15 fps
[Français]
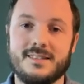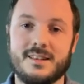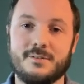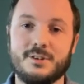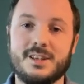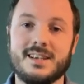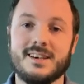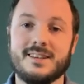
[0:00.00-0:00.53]
Ça
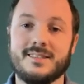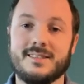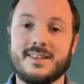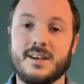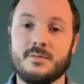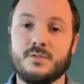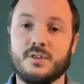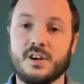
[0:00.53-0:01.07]
veut dire
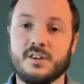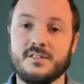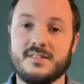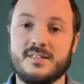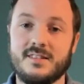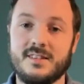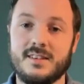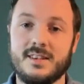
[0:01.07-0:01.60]
Term
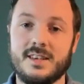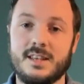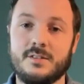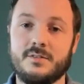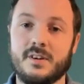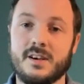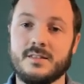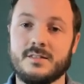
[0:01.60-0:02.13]
Frequency
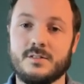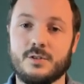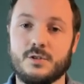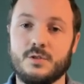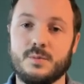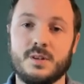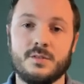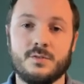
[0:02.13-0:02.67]
Inverse
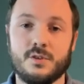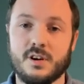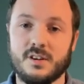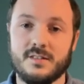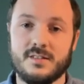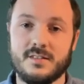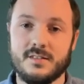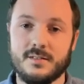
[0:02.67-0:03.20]
Document
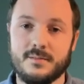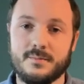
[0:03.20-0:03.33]
Frequency.